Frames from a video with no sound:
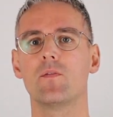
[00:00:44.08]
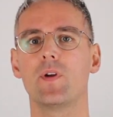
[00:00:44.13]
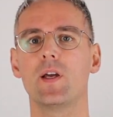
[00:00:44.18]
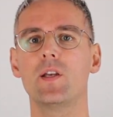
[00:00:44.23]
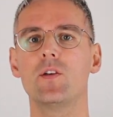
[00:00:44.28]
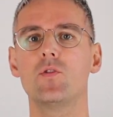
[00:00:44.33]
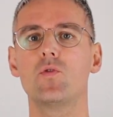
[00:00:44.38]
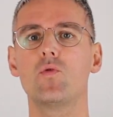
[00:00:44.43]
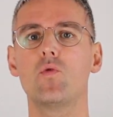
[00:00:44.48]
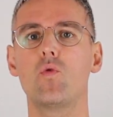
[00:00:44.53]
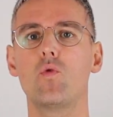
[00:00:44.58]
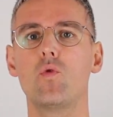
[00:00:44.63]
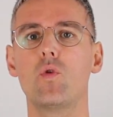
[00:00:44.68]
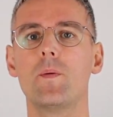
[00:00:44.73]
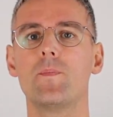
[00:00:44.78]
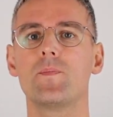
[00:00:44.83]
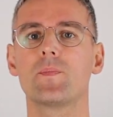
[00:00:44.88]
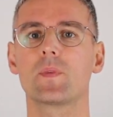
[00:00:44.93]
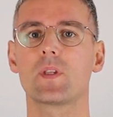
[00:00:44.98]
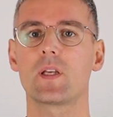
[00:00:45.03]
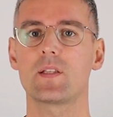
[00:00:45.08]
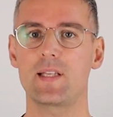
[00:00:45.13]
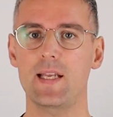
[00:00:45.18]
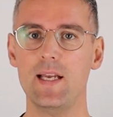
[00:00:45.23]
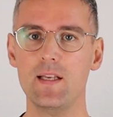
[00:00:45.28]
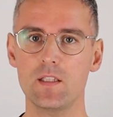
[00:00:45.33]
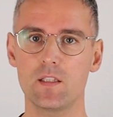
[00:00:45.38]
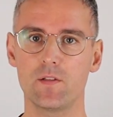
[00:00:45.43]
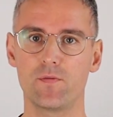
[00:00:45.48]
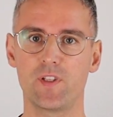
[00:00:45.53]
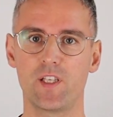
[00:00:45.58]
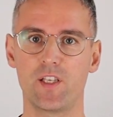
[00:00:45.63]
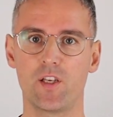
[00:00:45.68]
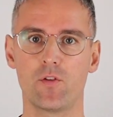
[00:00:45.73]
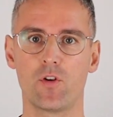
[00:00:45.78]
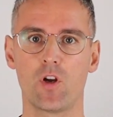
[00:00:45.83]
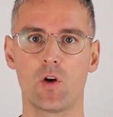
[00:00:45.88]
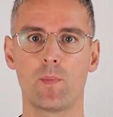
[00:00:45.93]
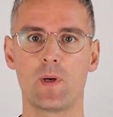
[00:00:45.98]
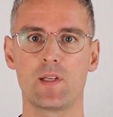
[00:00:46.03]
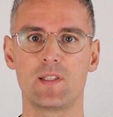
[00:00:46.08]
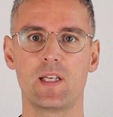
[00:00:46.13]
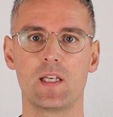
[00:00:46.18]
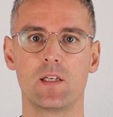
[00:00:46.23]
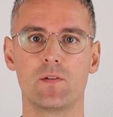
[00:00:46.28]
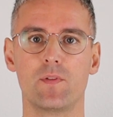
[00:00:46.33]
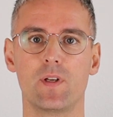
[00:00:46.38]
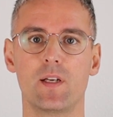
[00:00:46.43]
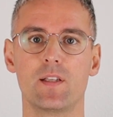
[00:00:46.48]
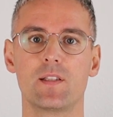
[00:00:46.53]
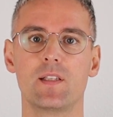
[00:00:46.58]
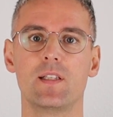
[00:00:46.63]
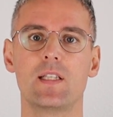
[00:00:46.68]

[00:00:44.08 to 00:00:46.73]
Wenn du das erste Video nochmal sehen willst,